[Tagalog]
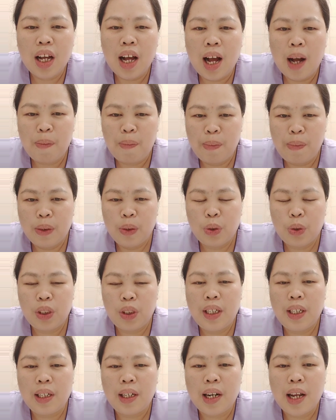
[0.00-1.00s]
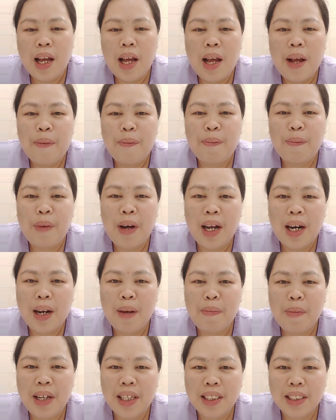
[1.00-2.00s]
haplusin para
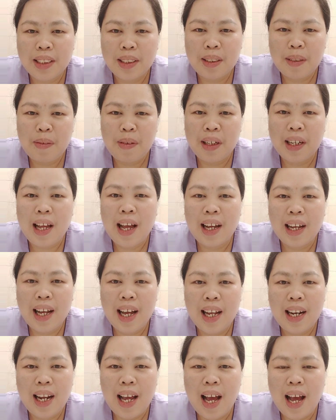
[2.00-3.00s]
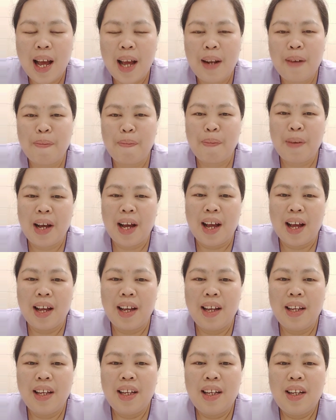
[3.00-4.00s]
mas gaganahan pa
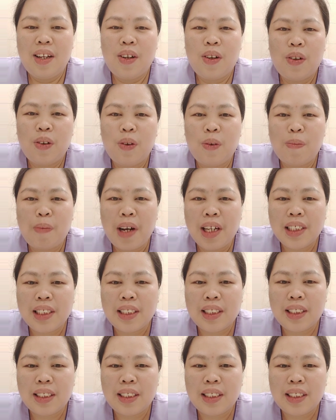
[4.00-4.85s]
o mas